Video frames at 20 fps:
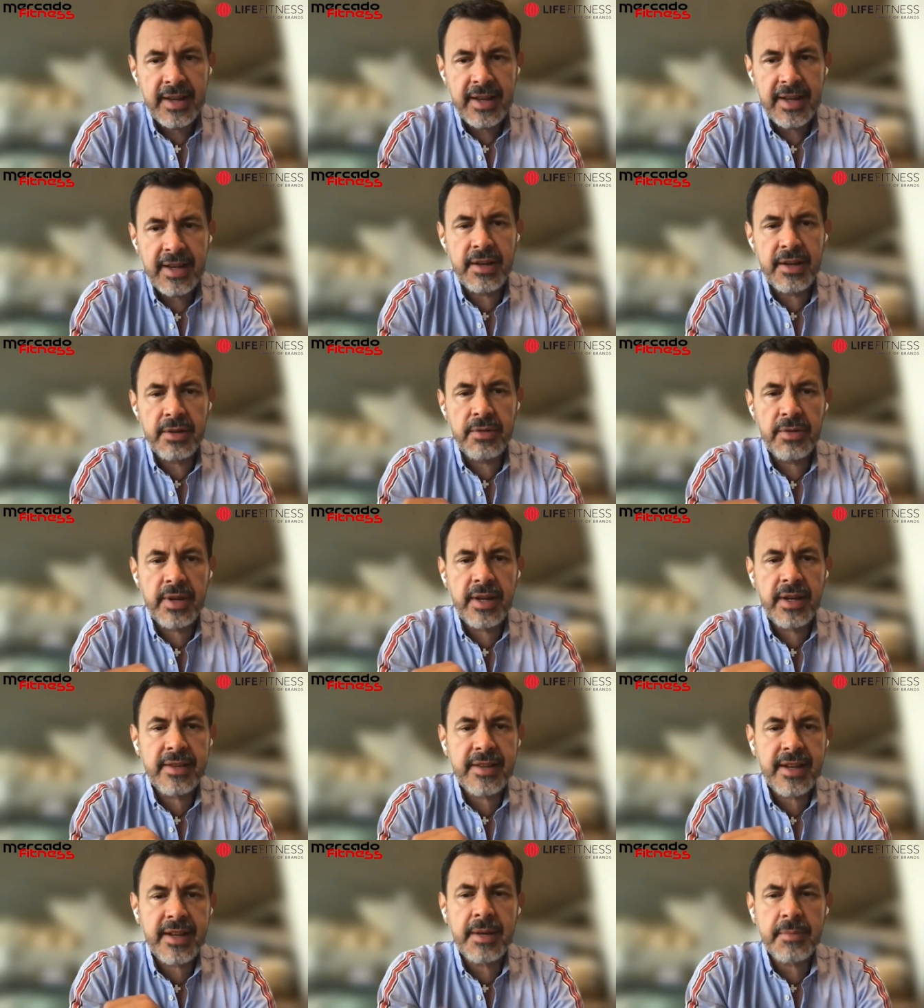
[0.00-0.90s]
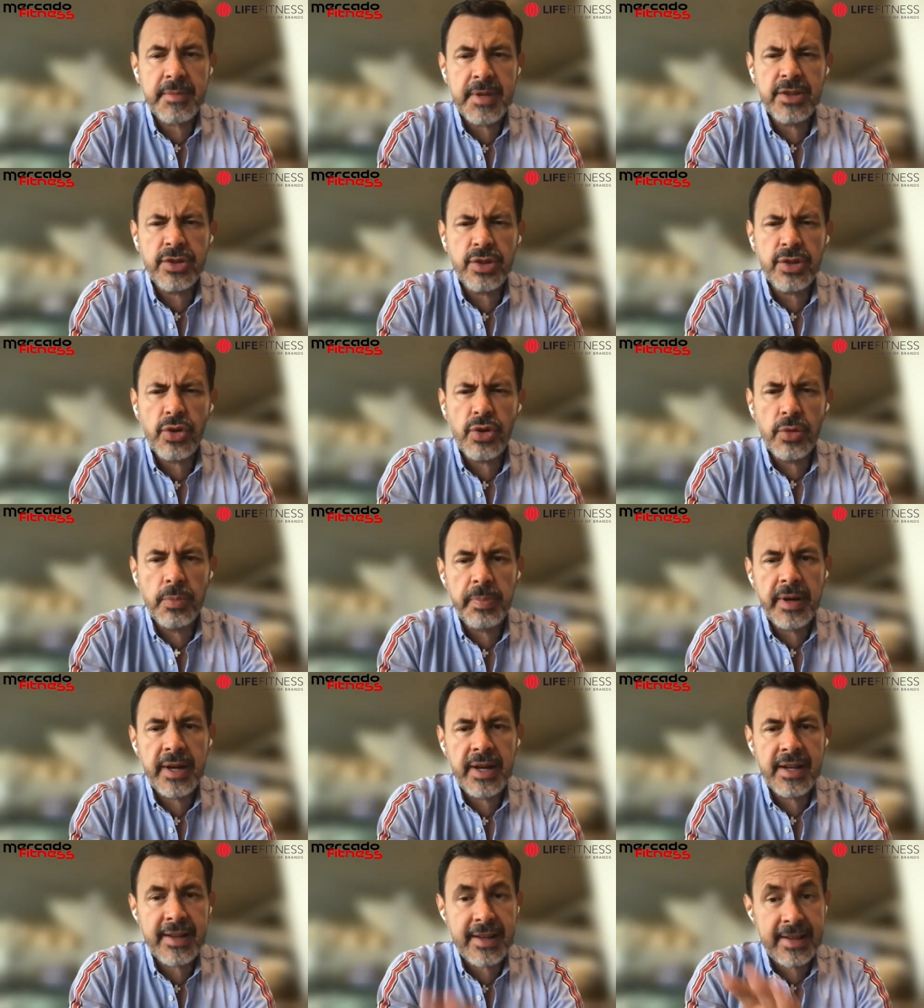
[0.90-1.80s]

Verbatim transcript: En un entrenamiento grupal,